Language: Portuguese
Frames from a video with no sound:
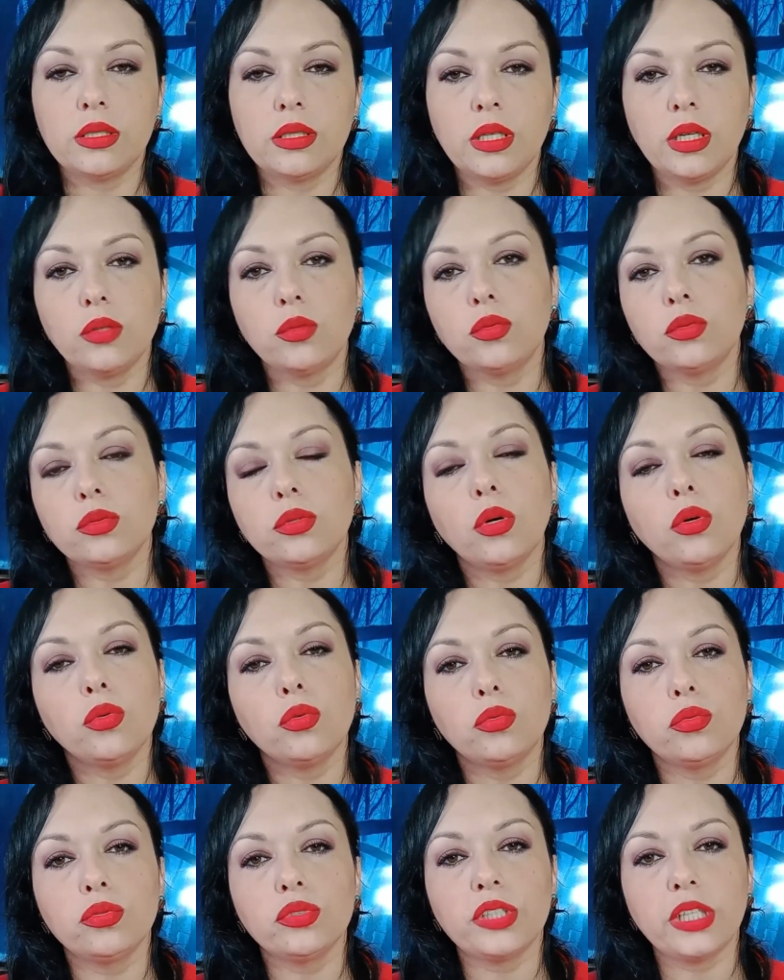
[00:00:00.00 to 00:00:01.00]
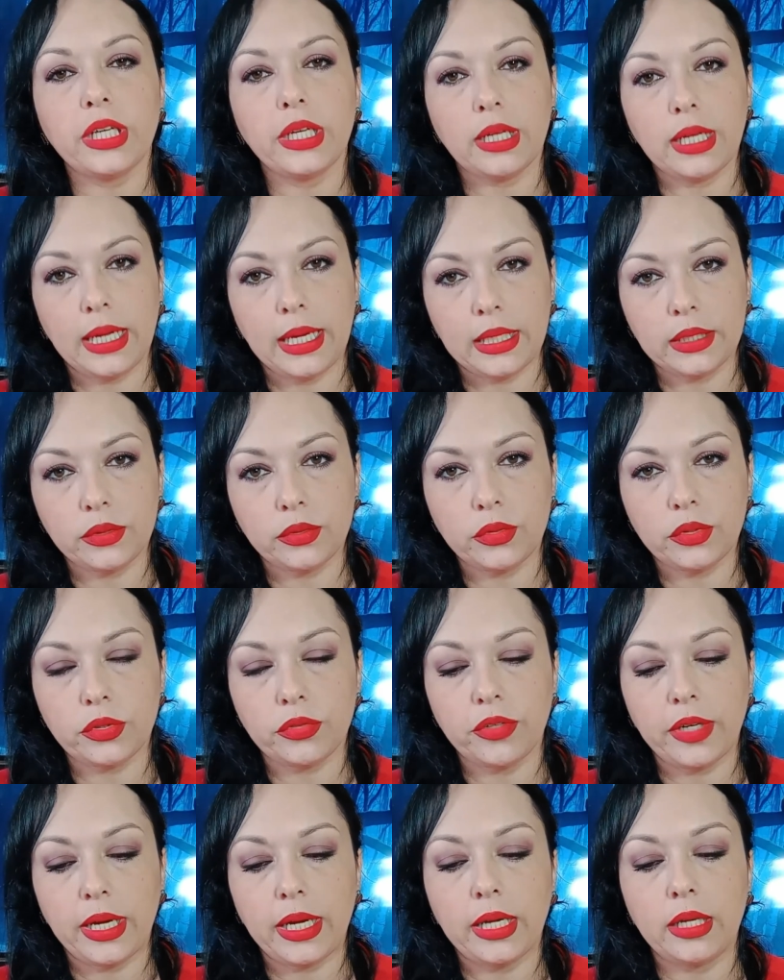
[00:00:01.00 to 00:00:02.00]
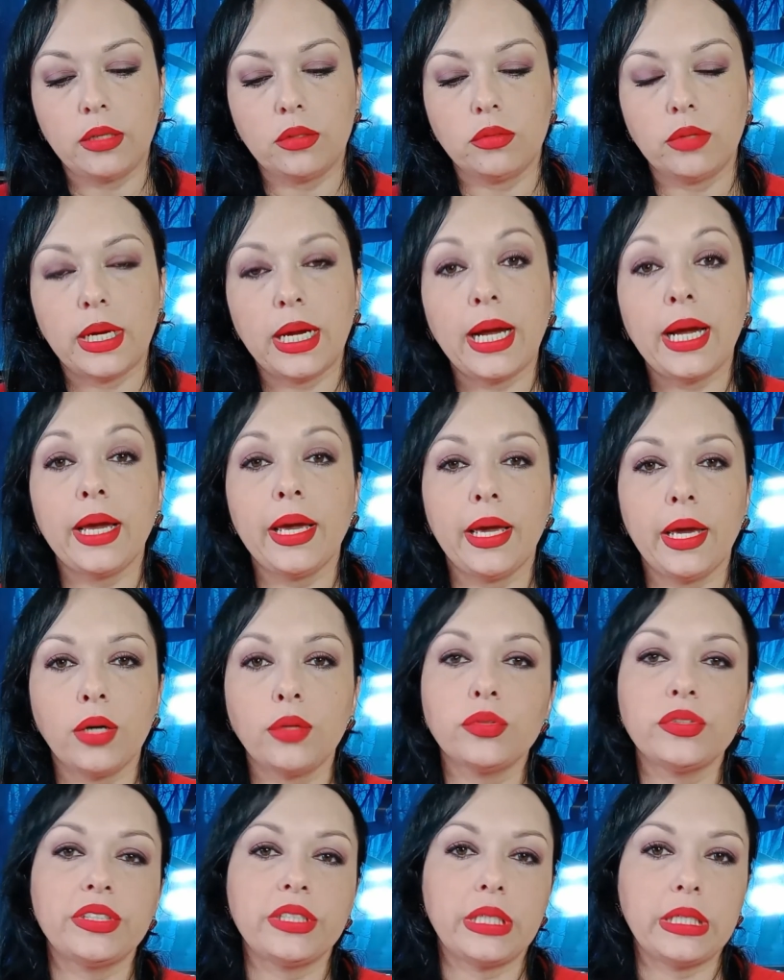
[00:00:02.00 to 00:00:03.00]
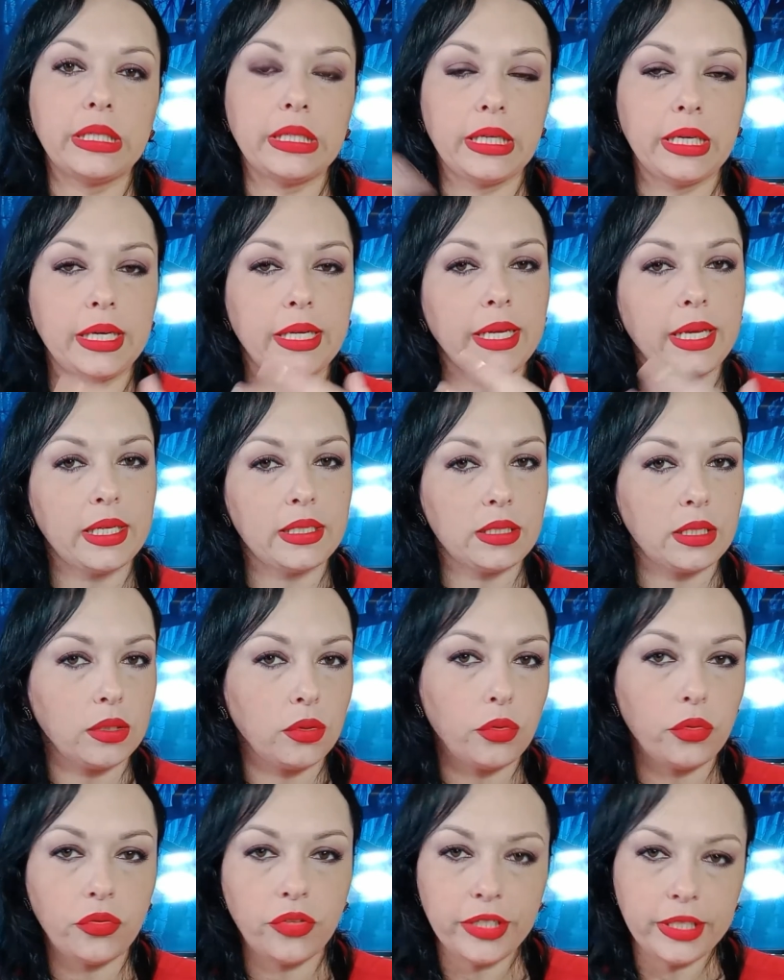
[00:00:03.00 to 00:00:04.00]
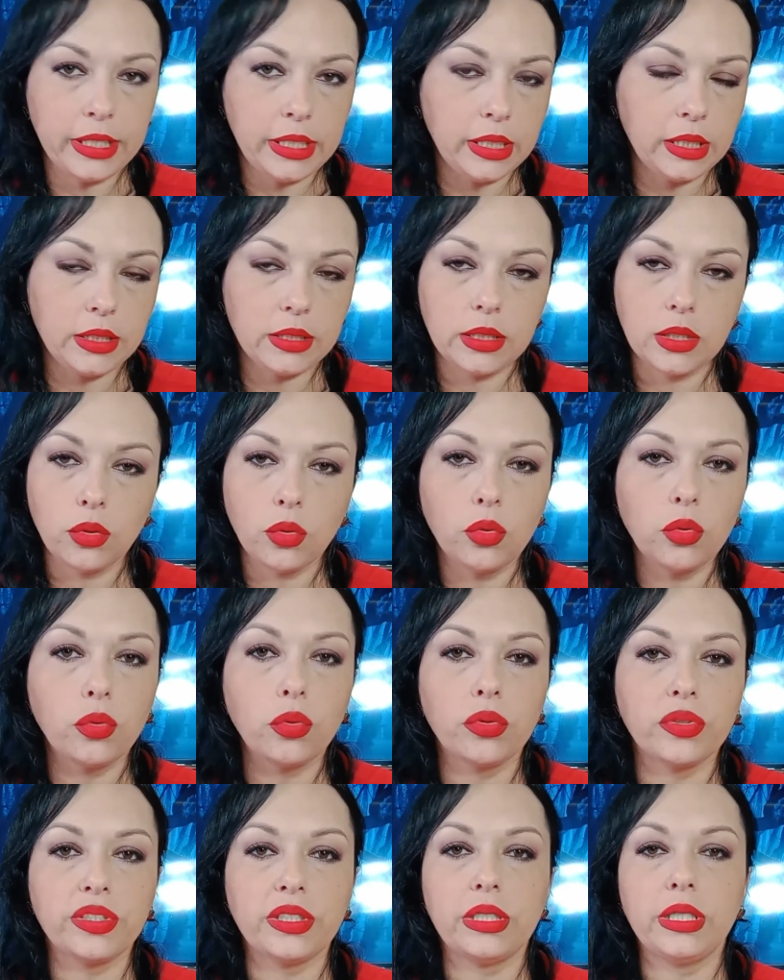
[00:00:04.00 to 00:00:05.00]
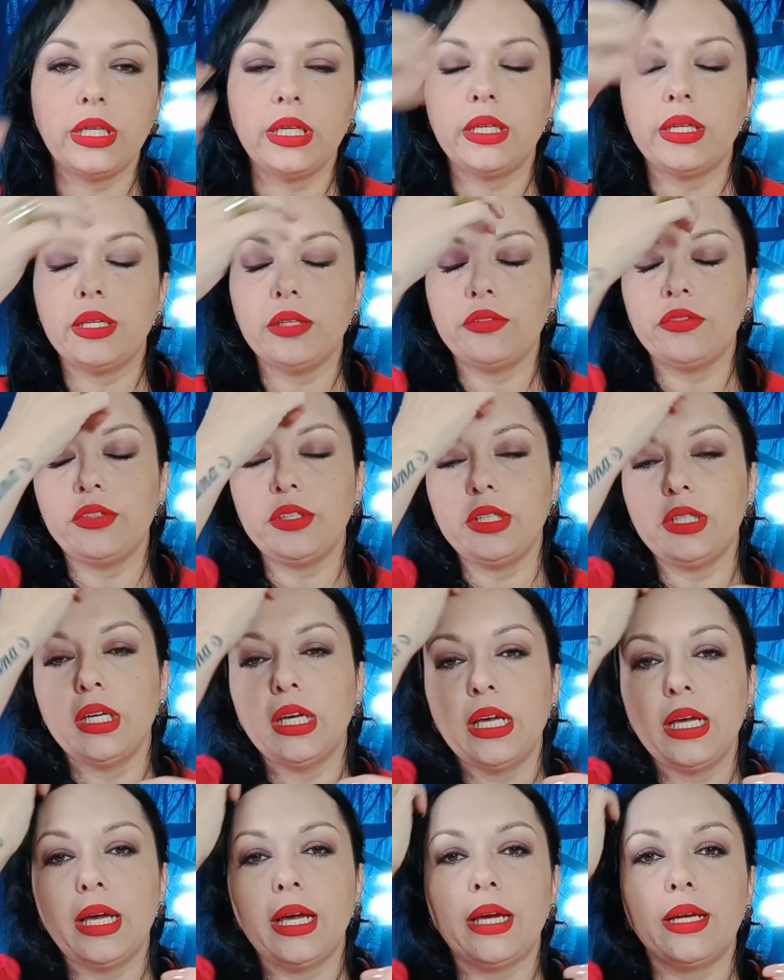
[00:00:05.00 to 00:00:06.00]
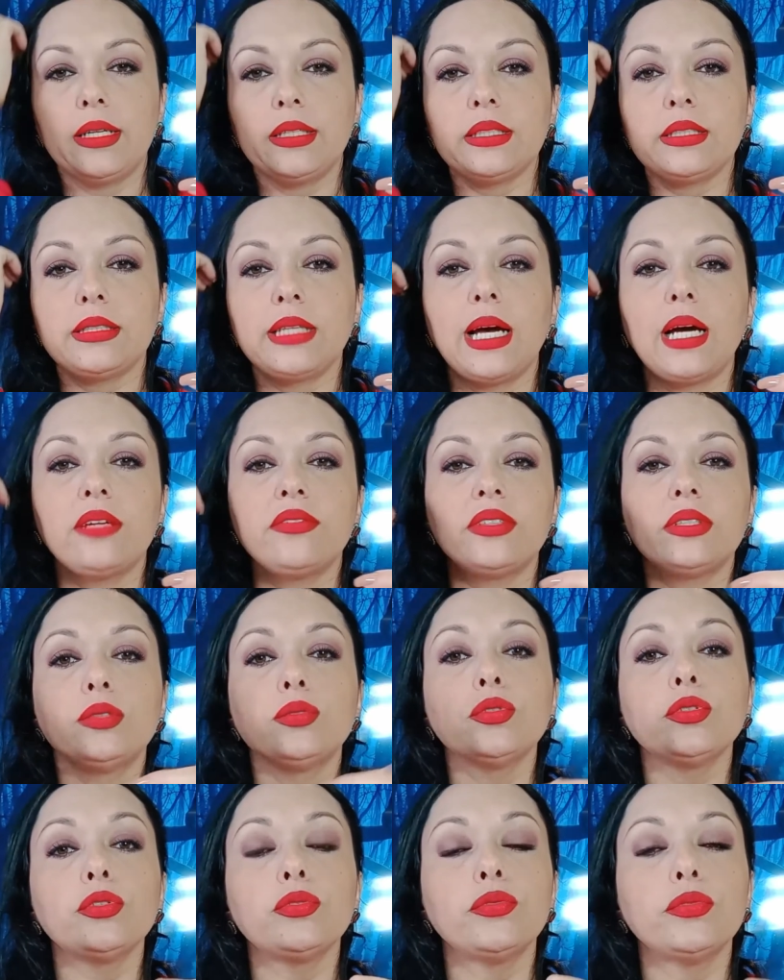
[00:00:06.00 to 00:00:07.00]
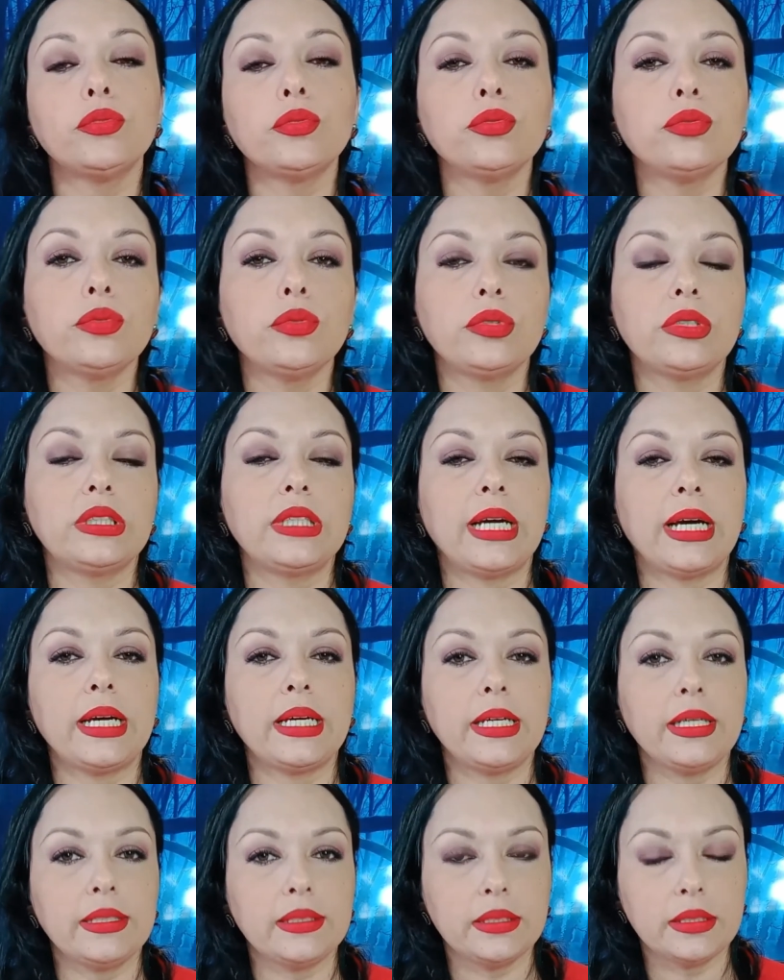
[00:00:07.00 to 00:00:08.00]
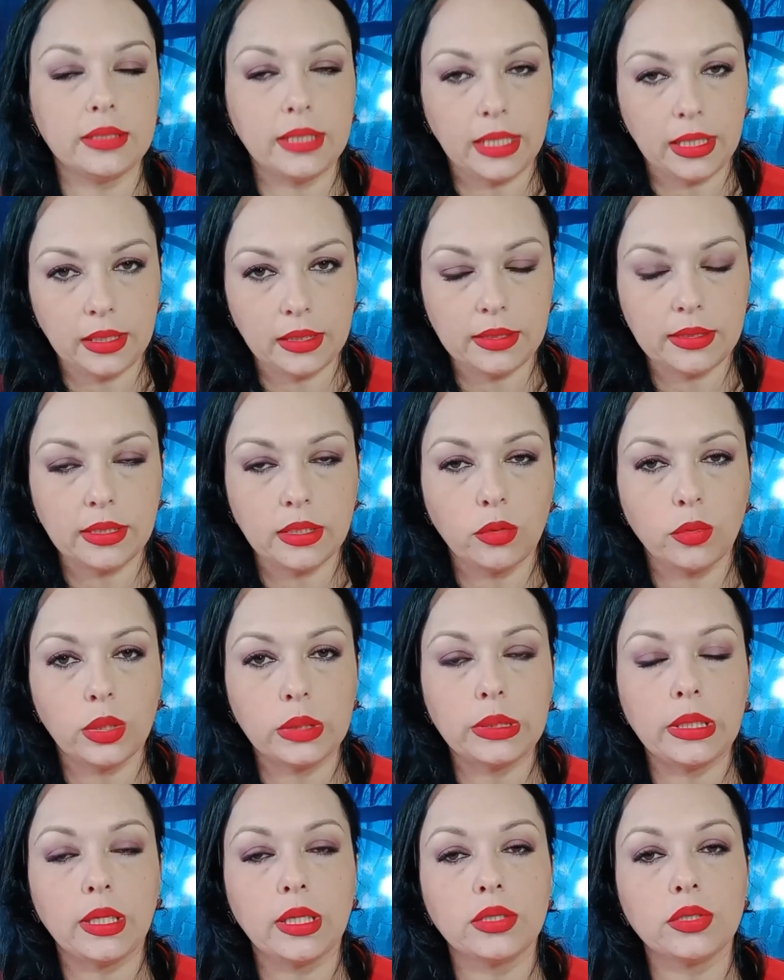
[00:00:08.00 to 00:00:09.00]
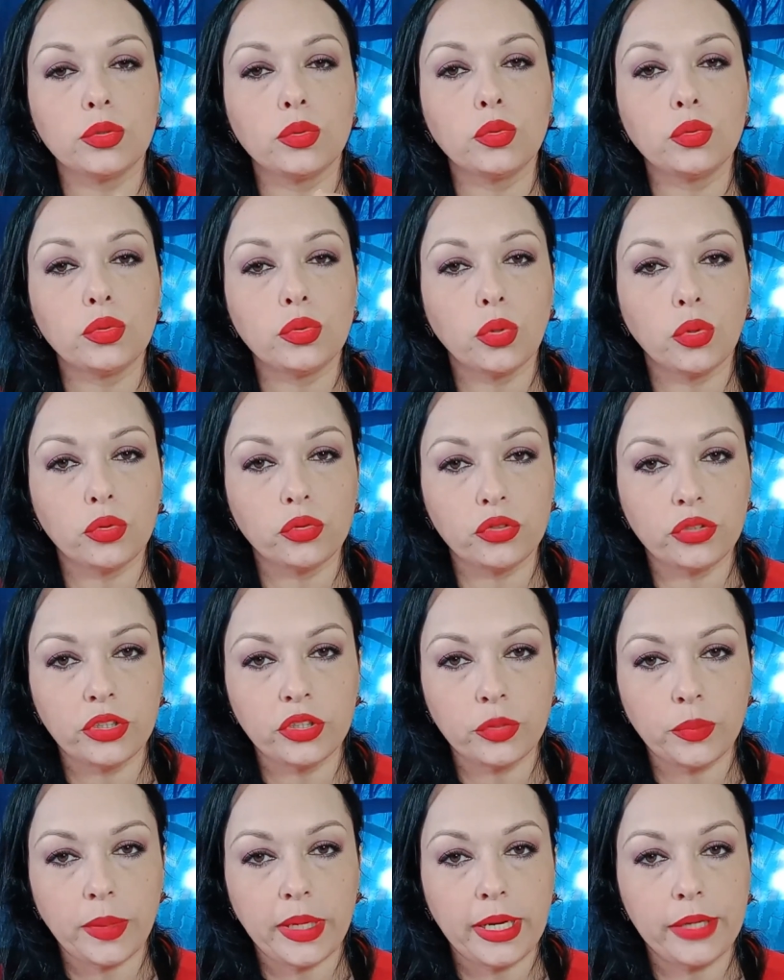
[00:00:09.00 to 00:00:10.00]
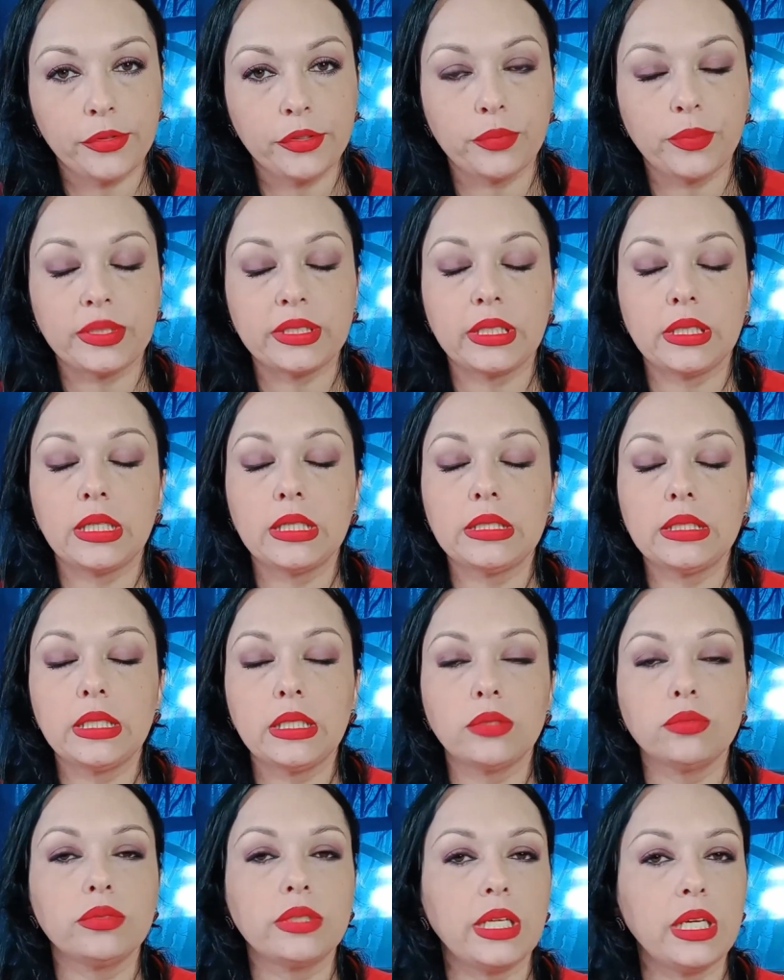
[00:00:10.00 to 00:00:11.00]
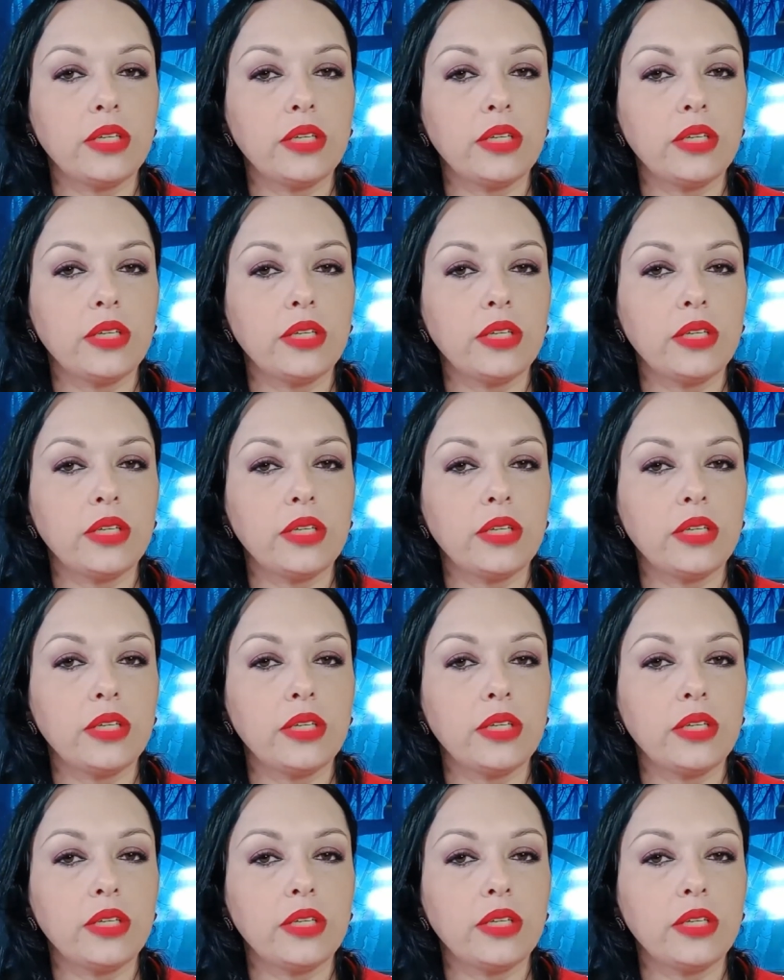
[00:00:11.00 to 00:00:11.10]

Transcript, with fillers: Segundo alguns relatos falam, a Elsa, que era essa governanta ou cozinheira, enfim, ela estava nos fundos da residência quando ela escutou os disparos, mas ela não